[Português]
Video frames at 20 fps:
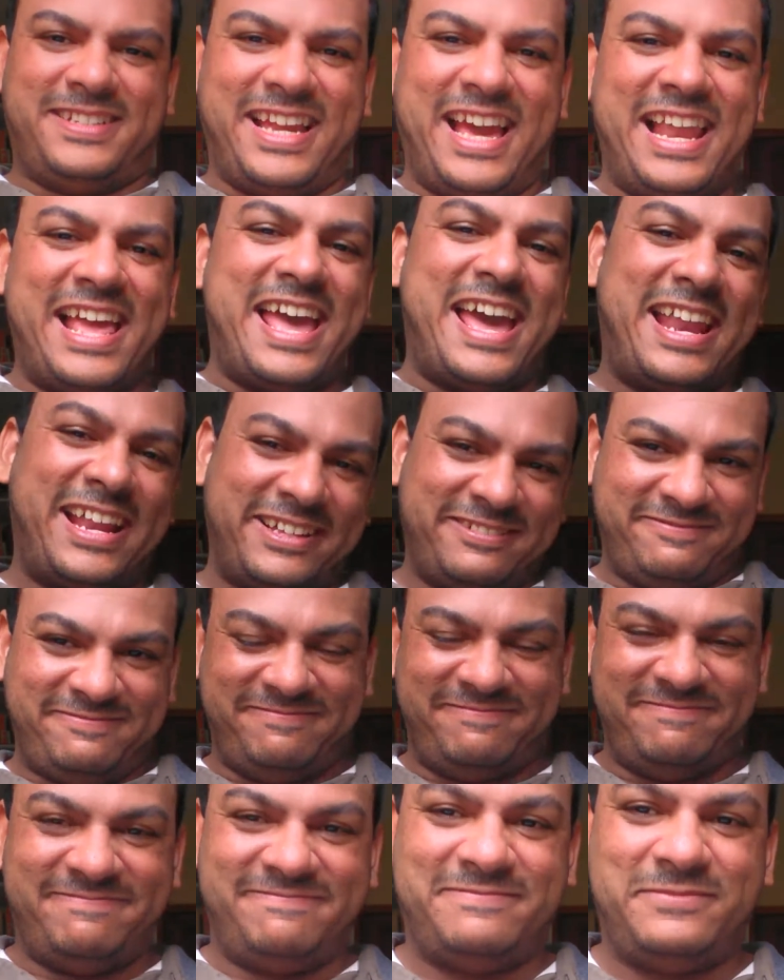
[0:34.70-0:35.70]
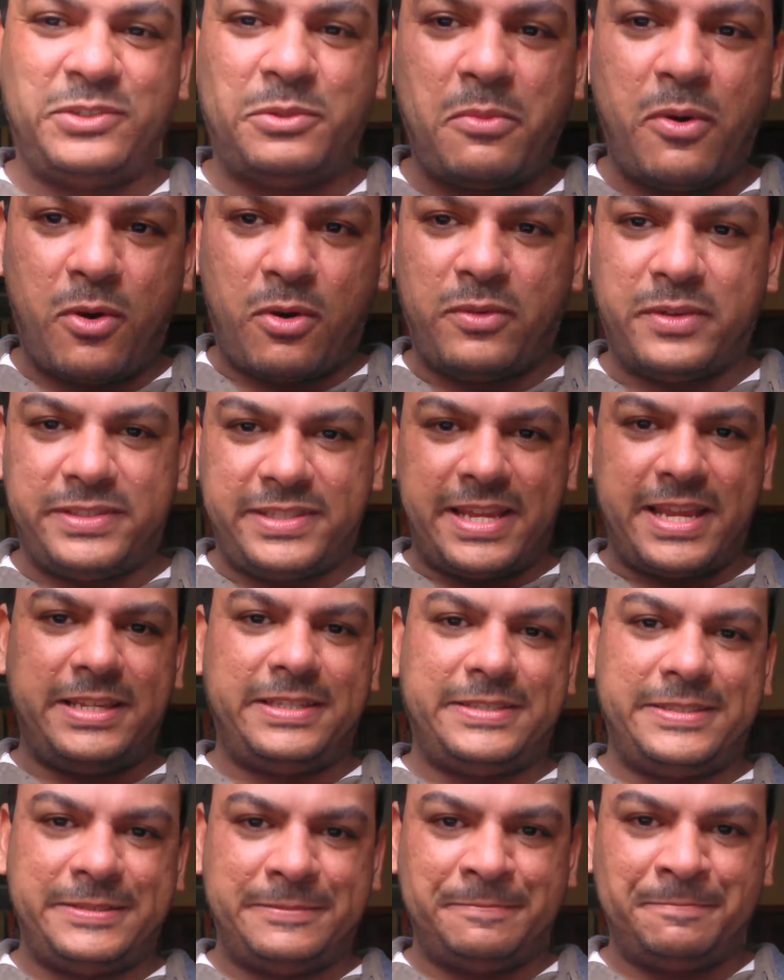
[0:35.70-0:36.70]
Galera, tudo bom com
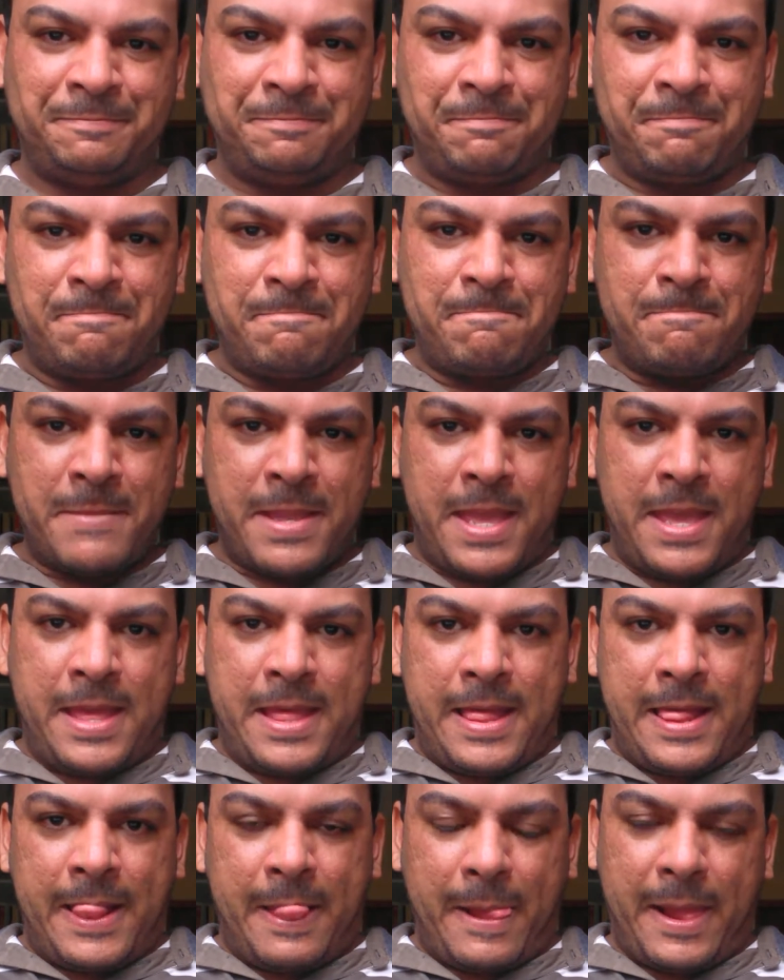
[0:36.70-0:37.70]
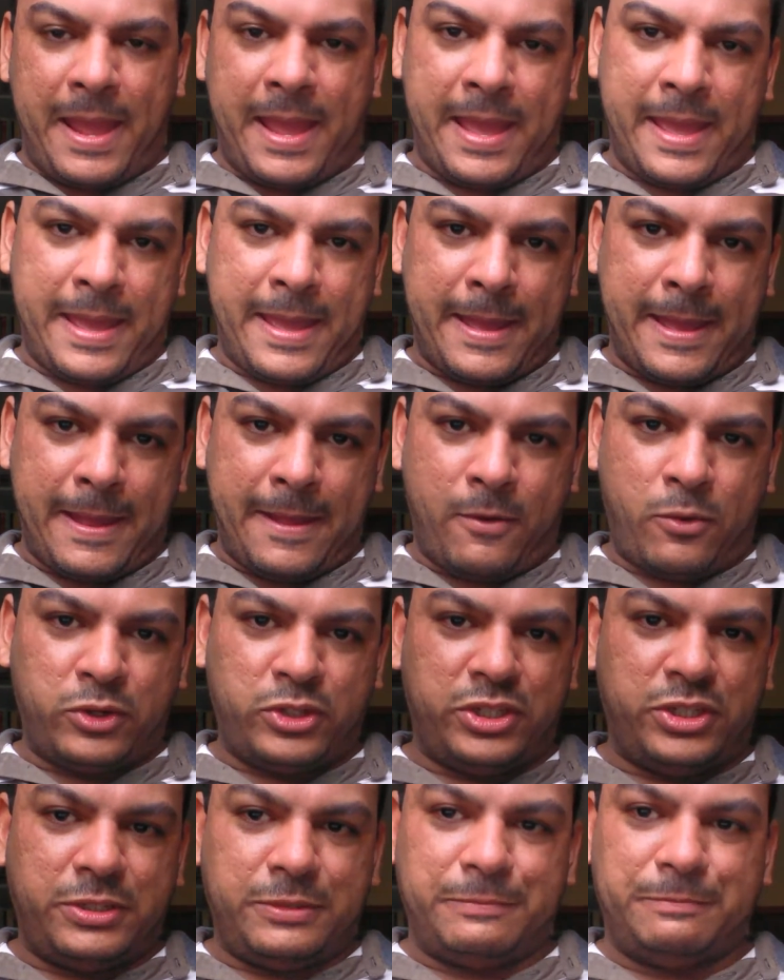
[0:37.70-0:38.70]
vocês? É,
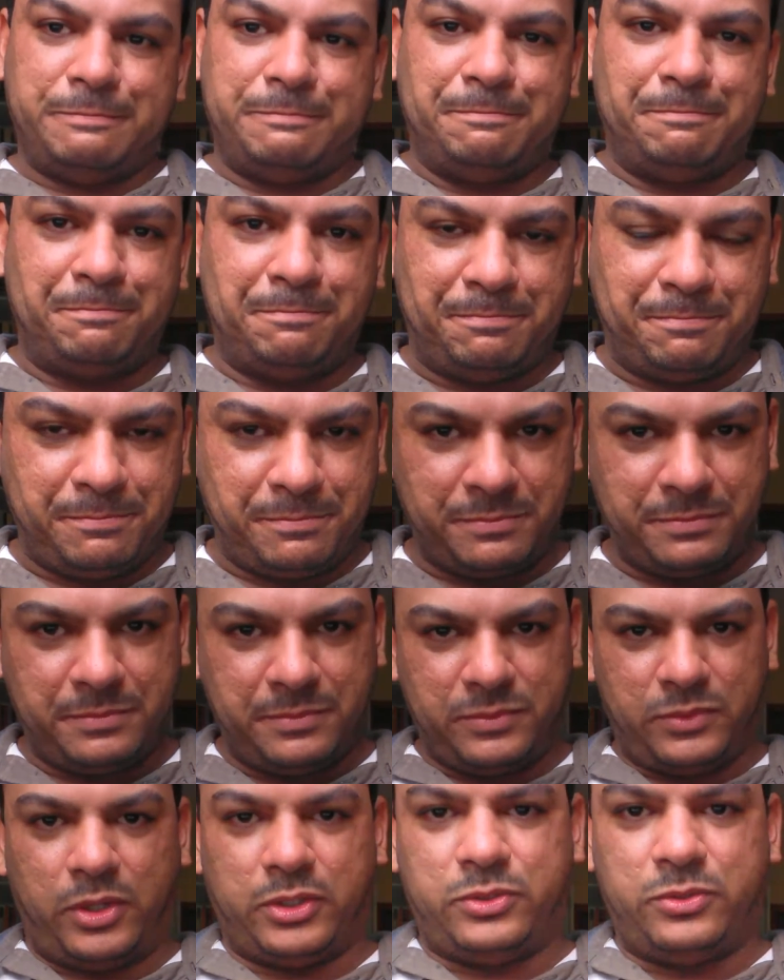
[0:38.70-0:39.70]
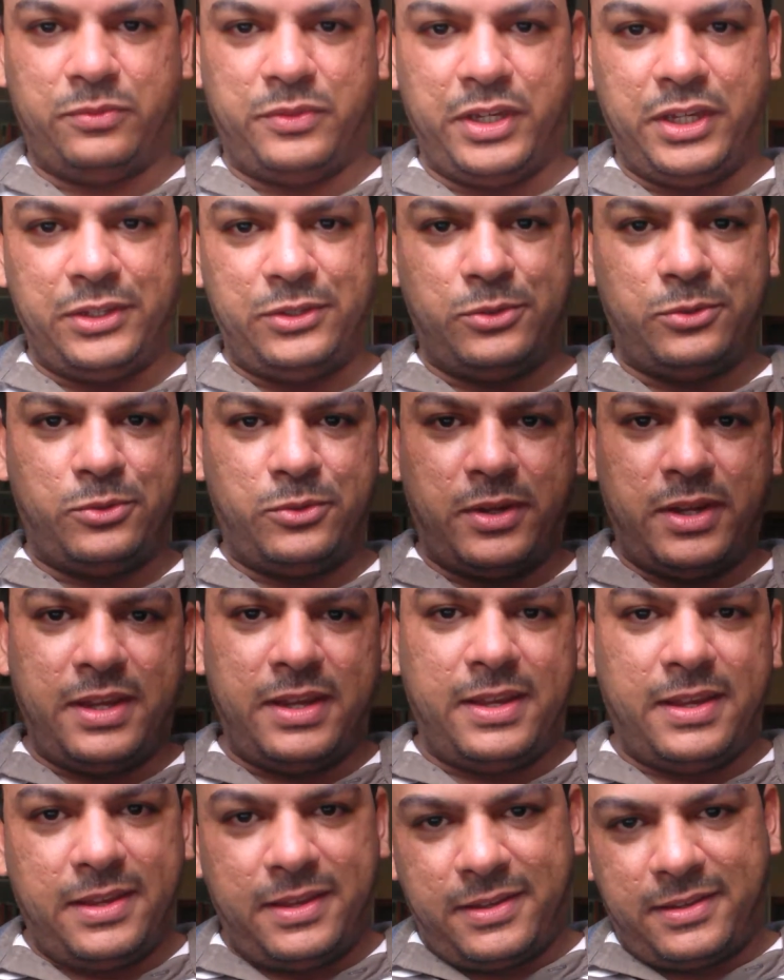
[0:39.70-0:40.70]
hoje, nosso vídeo
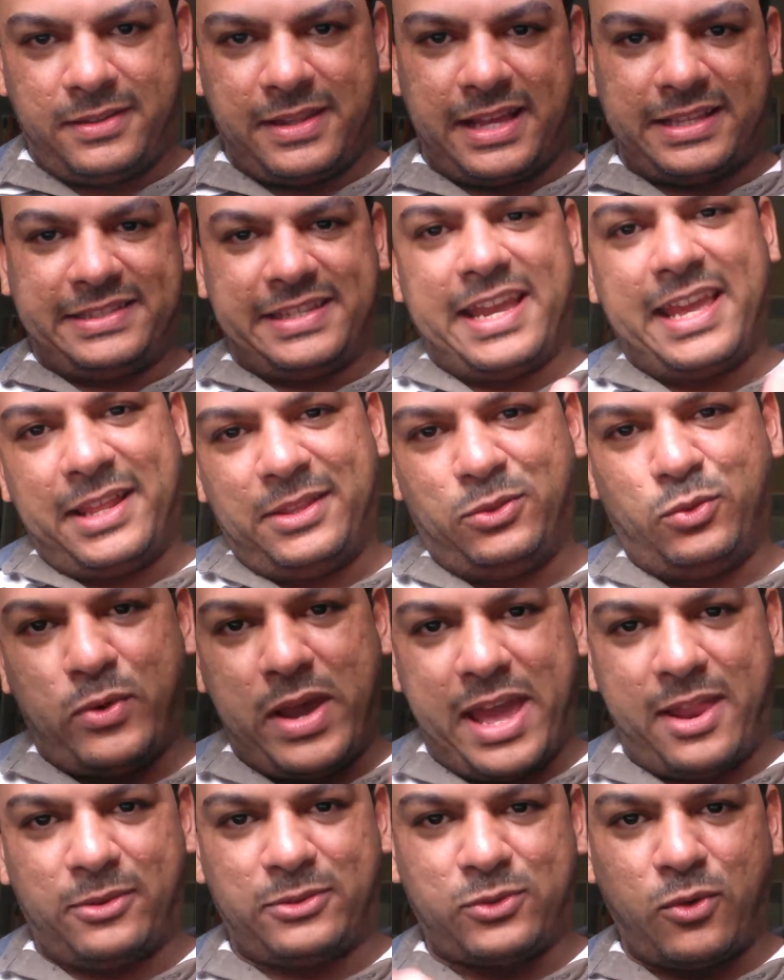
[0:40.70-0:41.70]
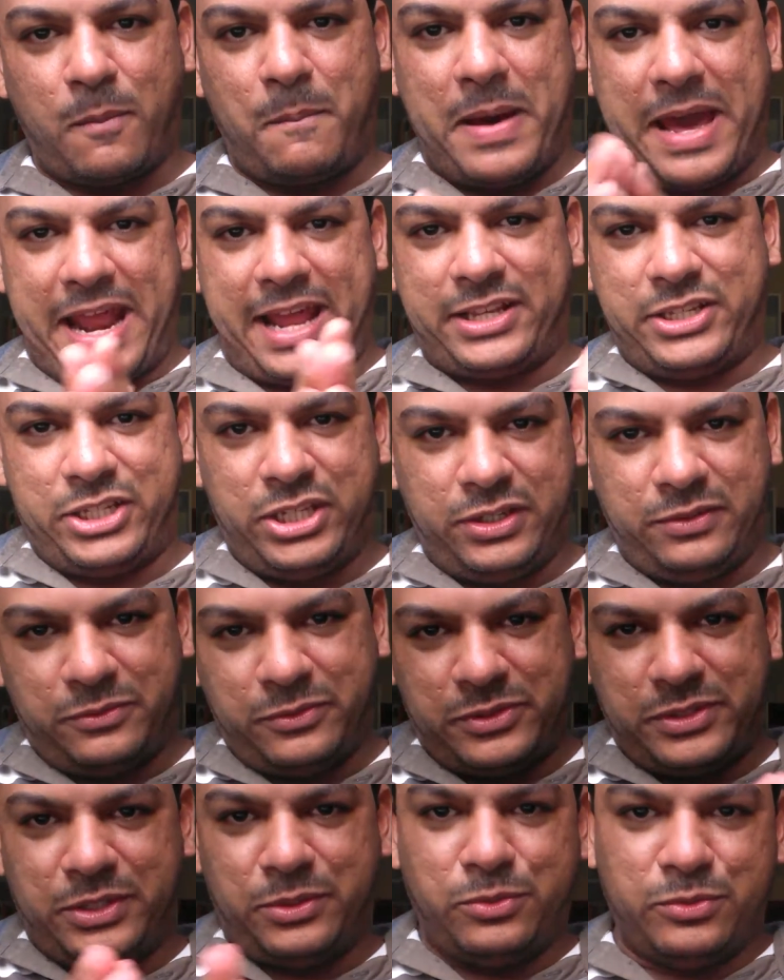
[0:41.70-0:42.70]
da série Duelos
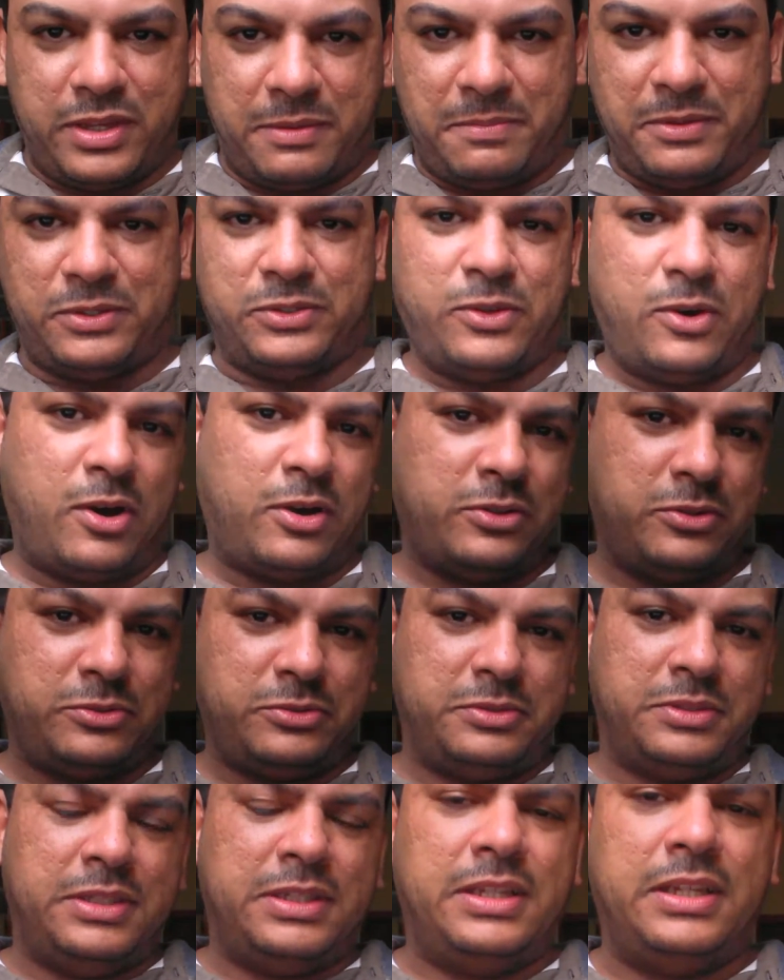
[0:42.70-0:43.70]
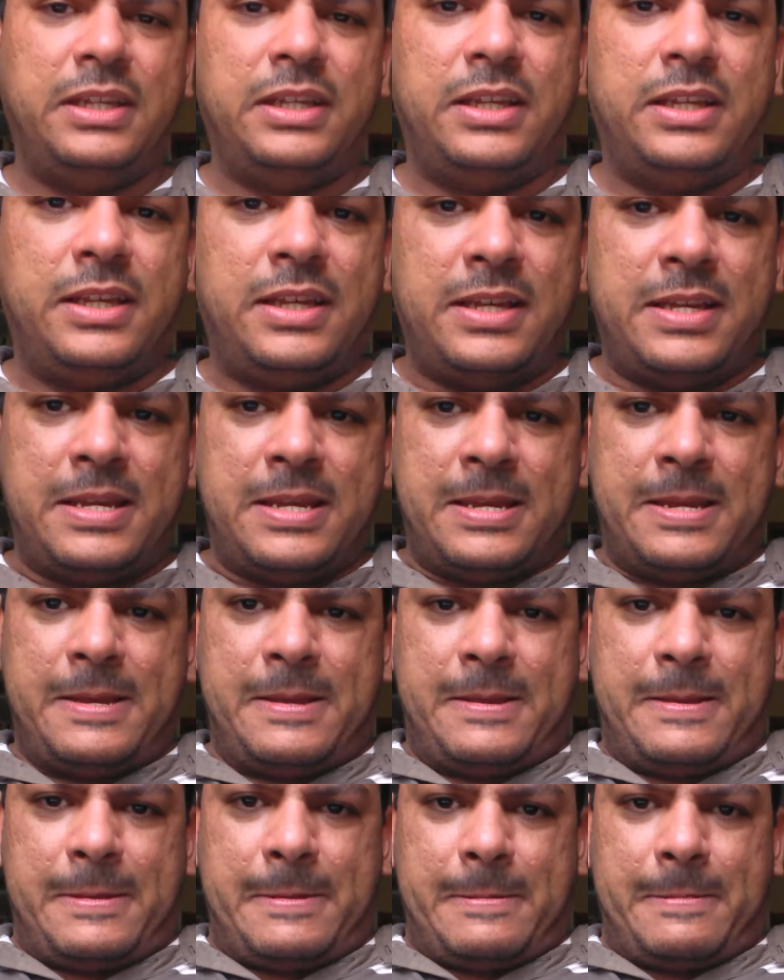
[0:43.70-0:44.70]
Comparativos, segundo episódio.
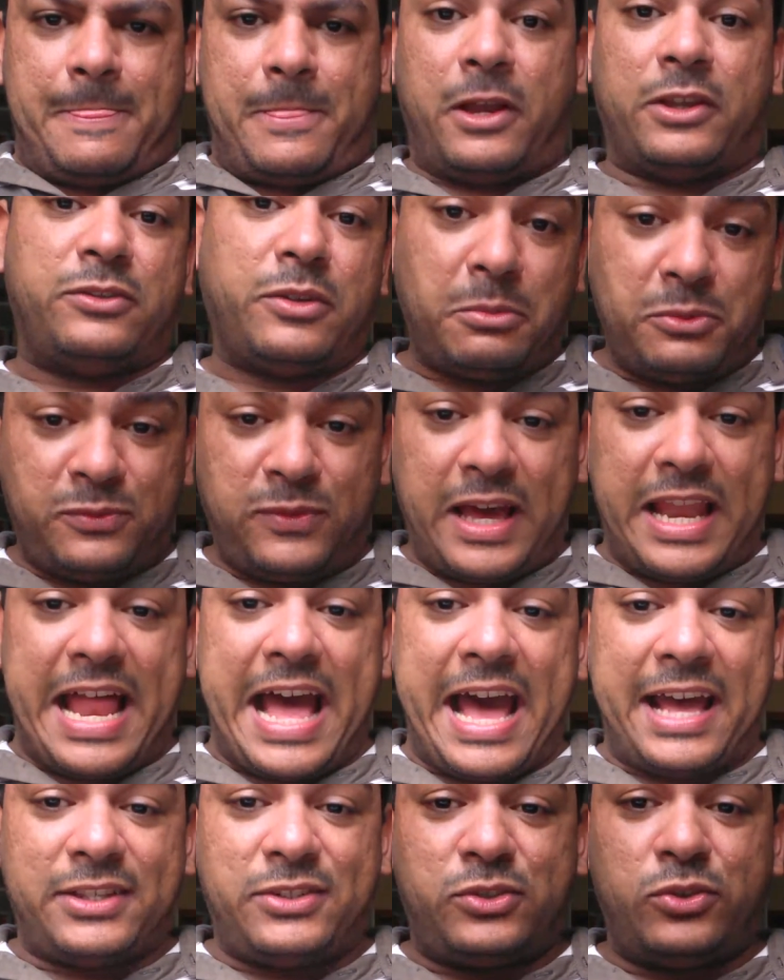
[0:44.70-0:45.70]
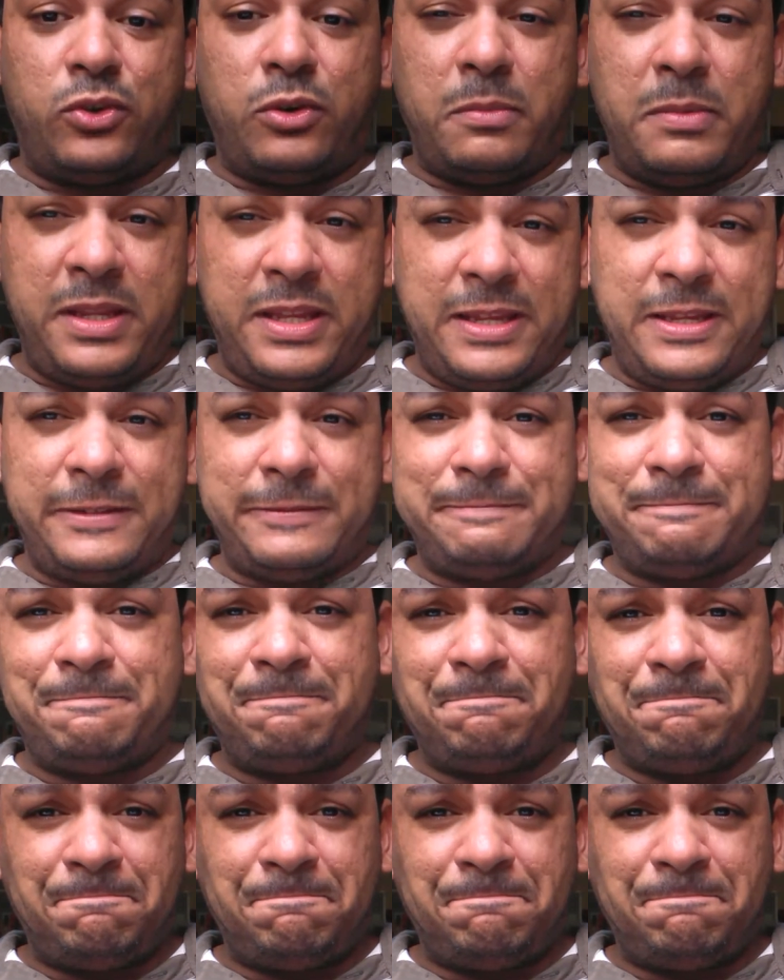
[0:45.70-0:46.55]
Nós vamos falar sobre